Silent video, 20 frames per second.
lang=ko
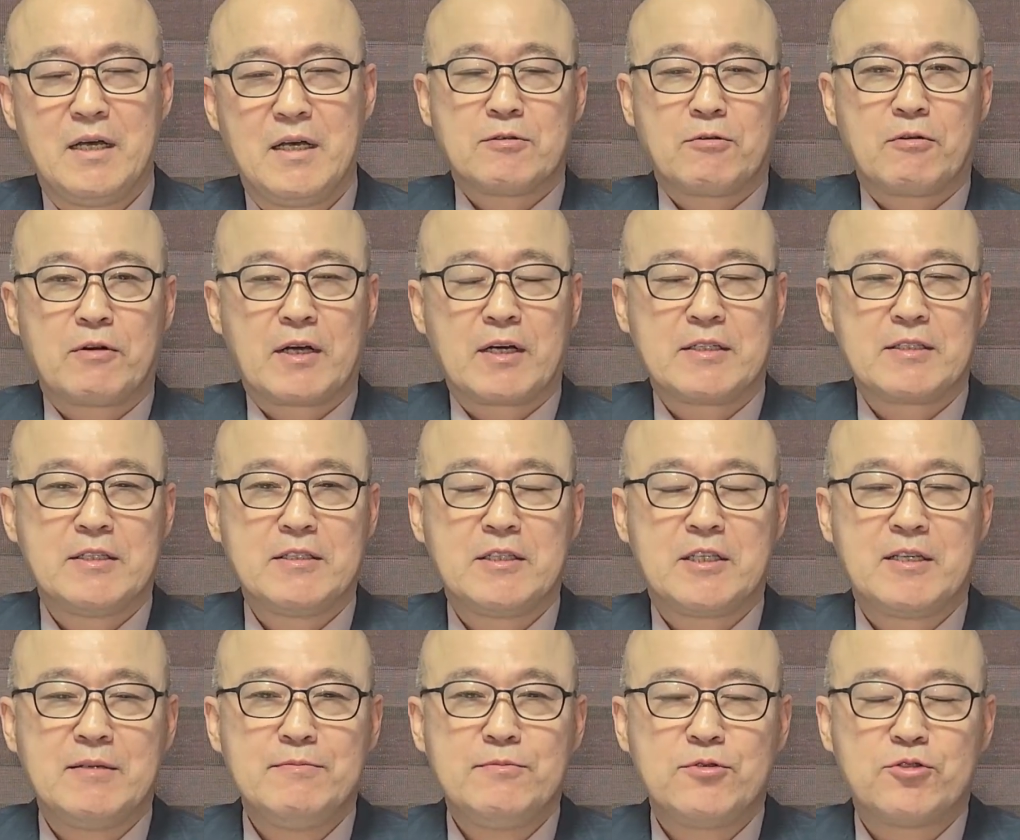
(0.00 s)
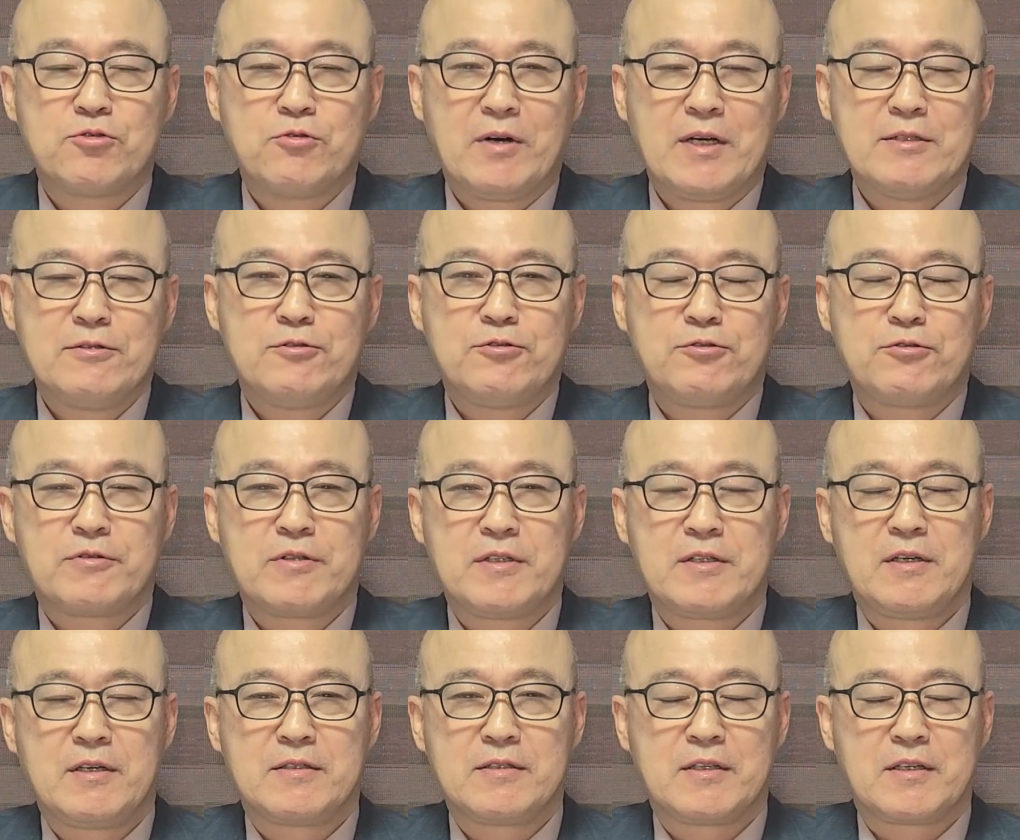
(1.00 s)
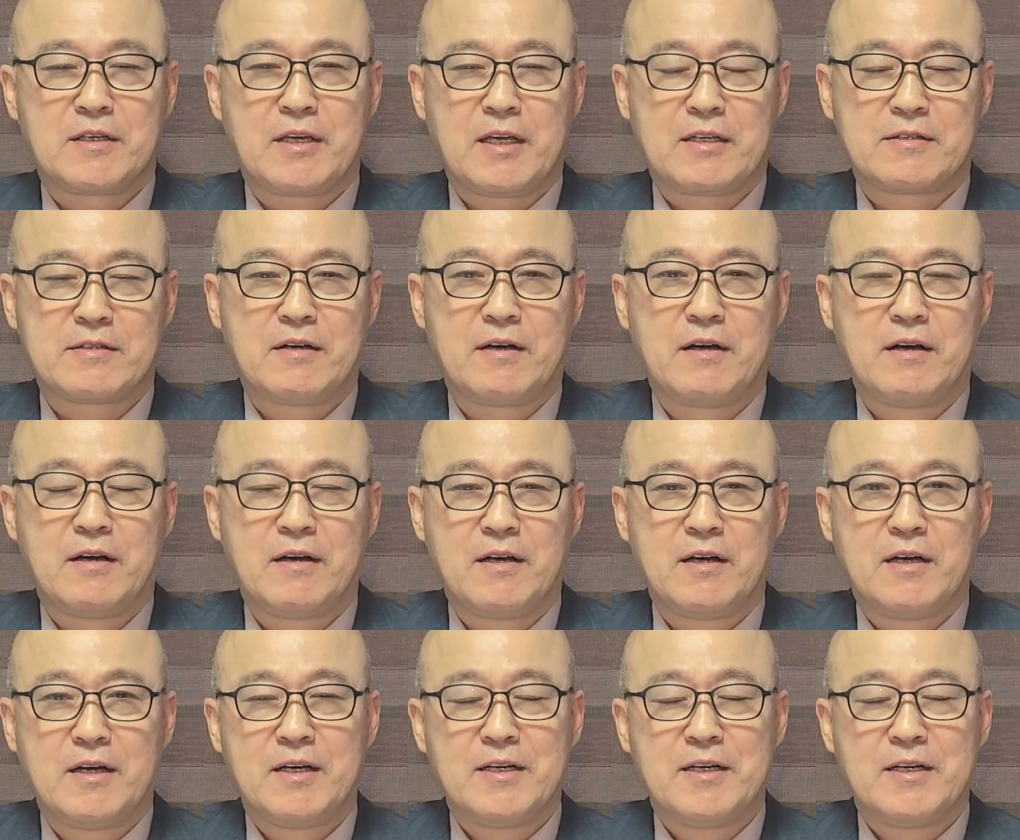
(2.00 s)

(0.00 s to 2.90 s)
돌아가신 김수환 추기경께서